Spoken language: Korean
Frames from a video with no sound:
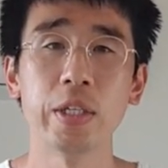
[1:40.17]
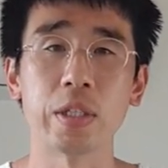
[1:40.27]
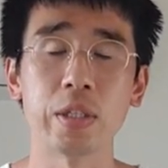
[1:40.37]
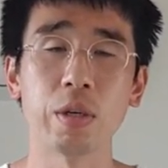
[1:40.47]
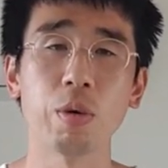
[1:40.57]

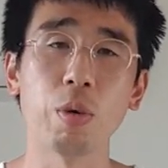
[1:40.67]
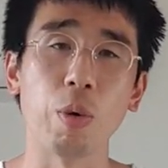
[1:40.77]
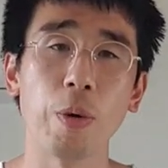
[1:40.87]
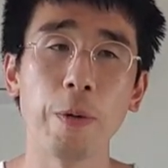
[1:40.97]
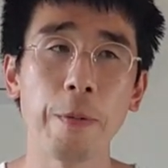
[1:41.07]

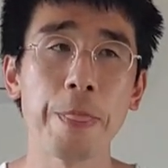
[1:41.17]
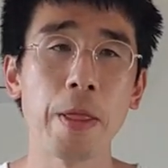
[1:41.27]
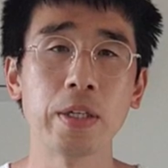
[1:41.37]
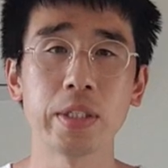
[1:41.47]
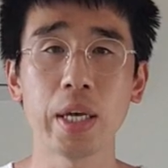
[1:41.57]
그리고
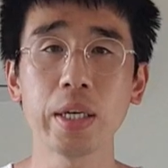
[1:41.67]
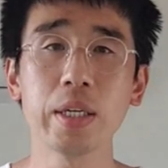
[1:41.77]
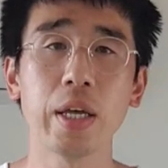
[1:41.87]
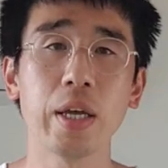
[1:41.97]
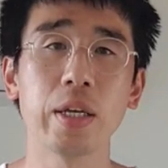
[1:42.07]

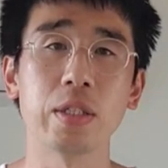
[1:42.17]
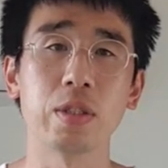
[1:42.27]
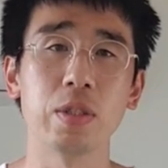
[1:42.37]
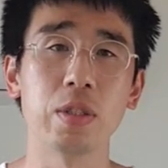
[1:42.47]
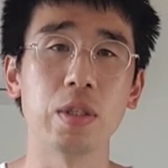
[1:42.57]
최근에
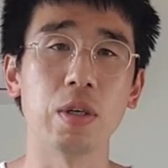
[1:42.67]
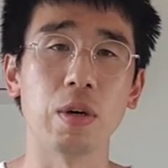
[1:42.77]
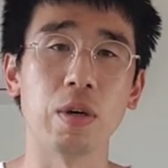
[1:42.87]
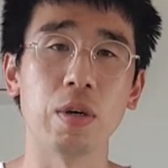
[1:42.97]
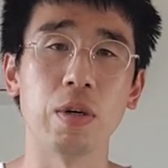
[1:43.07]

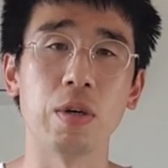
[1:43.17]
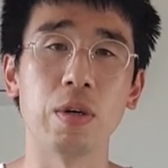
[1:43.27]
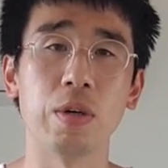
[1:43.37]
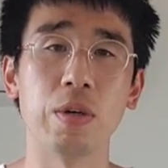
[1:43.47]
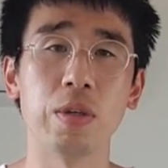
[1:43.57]

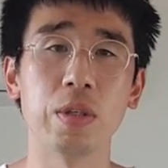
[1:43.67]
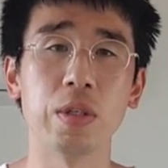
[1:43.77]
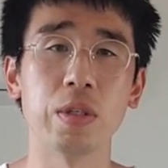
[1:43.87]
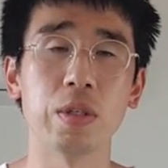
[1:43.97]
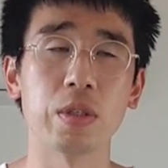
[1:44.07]
어,
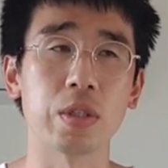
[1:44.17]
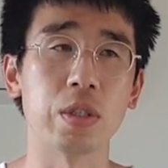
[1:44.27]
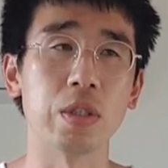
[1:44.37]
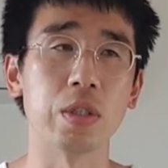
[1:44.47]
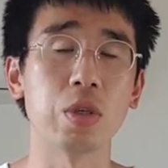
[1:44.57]

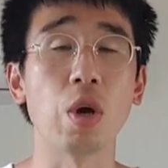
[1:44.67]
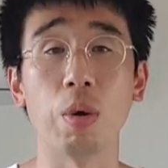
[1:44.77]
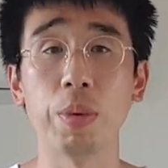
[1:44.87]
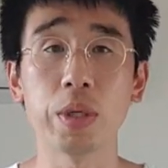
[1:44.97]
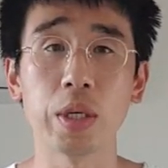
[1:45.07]
그 저희
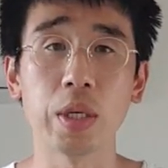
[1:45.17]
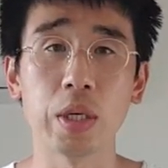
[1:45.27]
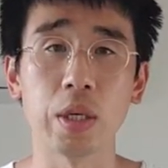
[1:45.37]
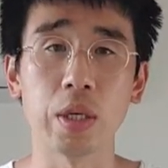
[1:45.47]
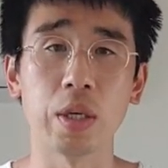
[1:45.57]

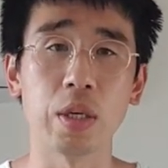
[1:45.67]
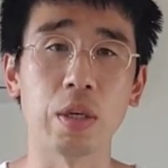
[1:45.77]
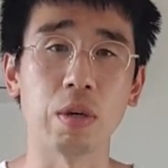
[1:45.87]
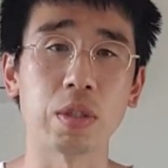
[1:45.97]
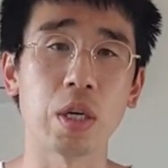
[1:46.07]

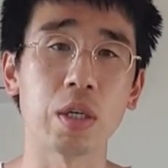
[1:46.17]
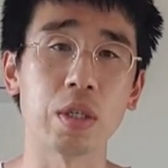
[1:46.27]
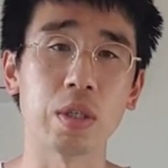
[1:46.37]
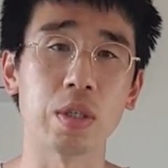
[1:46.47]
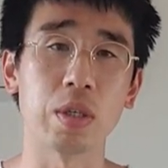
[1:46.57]
어머니
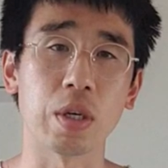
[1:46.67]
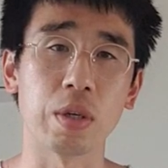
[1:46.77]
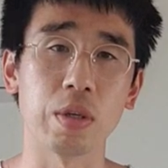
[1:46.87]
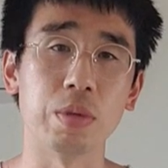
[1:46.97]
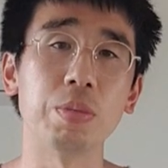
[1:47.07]
영상
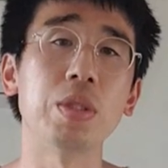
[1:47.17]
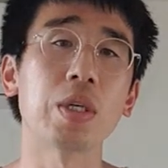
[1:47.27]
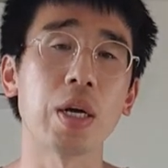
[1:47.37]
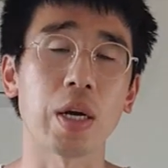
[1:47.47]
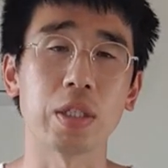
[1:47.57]
이렇게
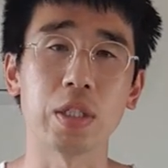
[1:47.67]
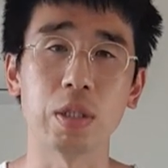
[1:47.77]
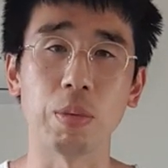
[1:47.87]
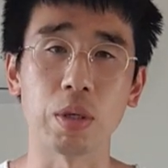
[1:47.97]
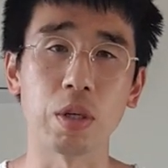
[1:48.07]
음식이랑
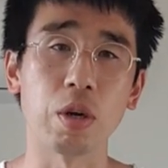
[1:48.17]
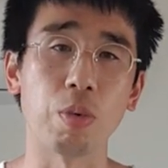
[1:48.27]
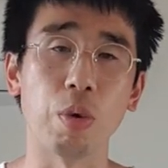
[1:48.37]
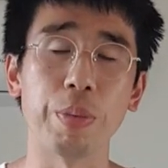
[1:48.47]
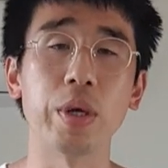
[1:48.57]
같이 먹는
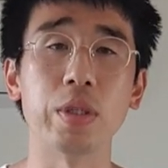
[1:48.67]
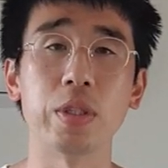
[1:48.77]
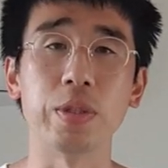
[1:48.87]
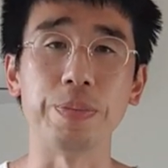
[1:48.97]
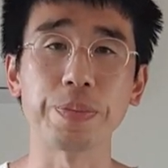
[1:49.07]
걸
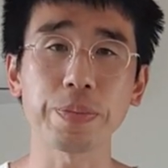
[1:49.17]
보면은